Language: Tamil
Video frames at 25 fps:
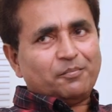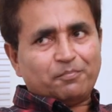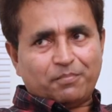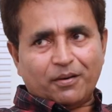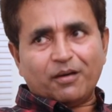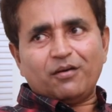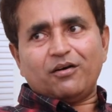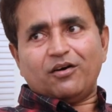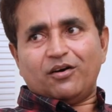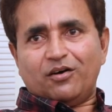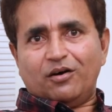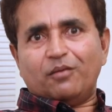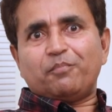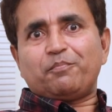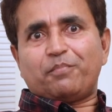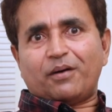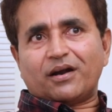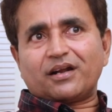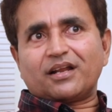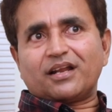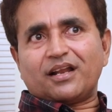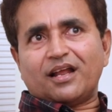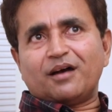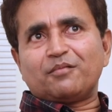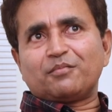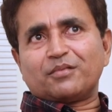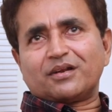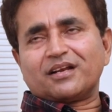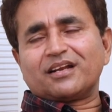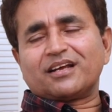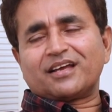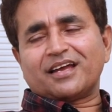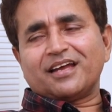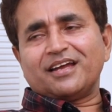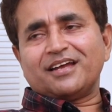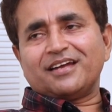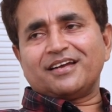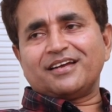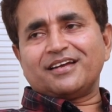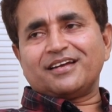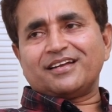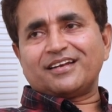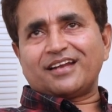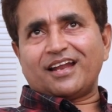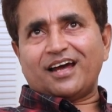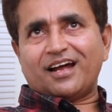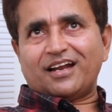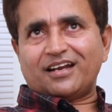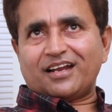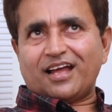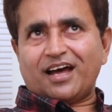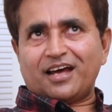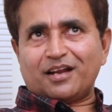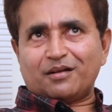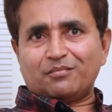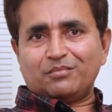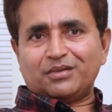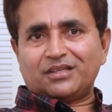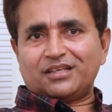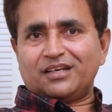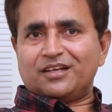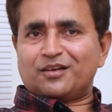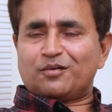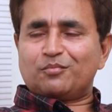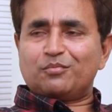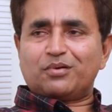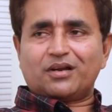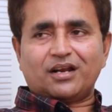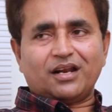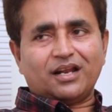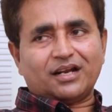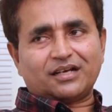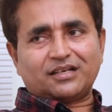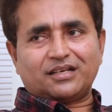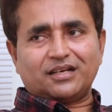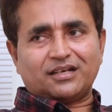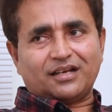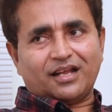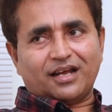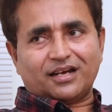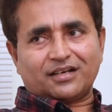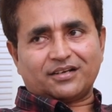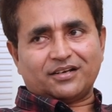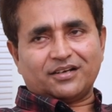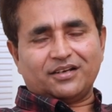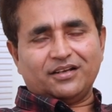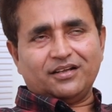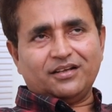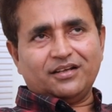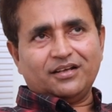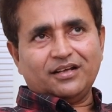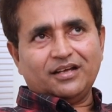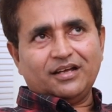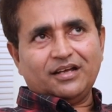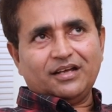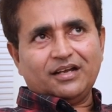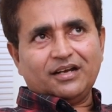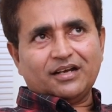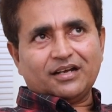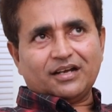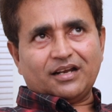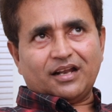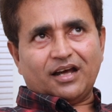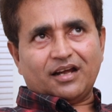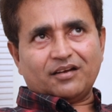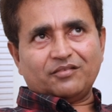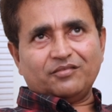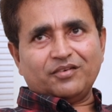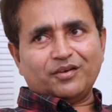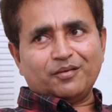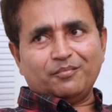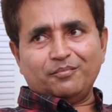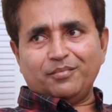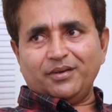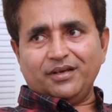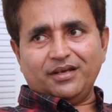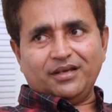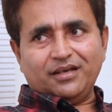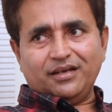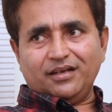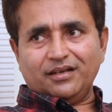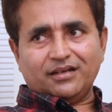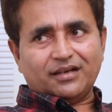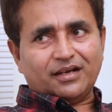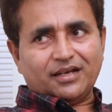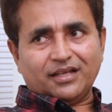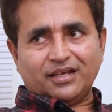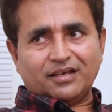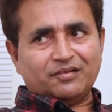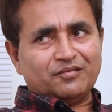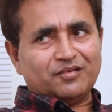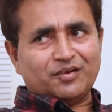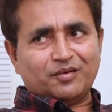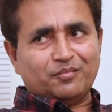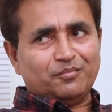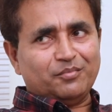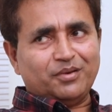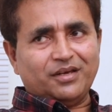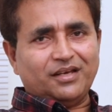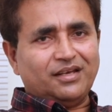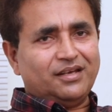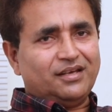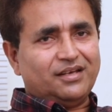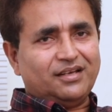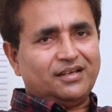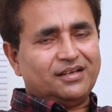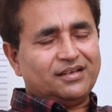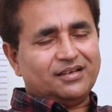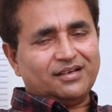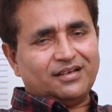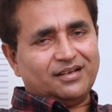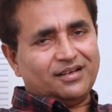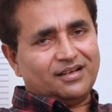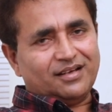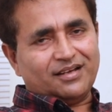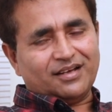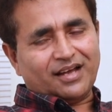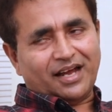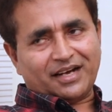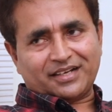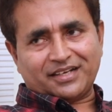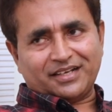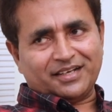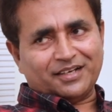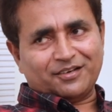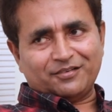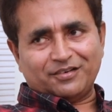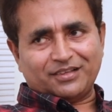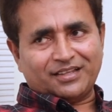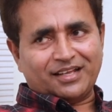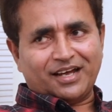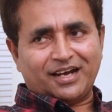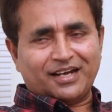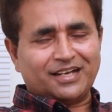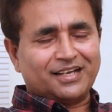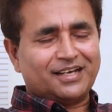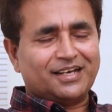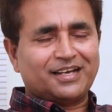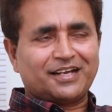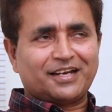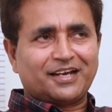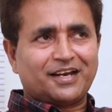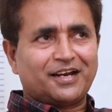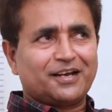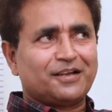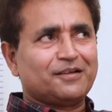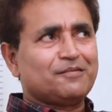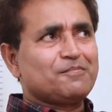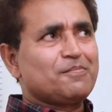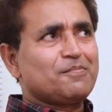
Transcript: இப்போ பண்ணலாம்னு இருக்கேன் நான் ஆரம்பத்தில் ரொம்ப ரிலக்டன் டாக்டர் ஆமாம் நான் விரும்பி நடிக்க விரும்பி ஆக்டிங்க்கு வந்த ஆள் இல்லை நான்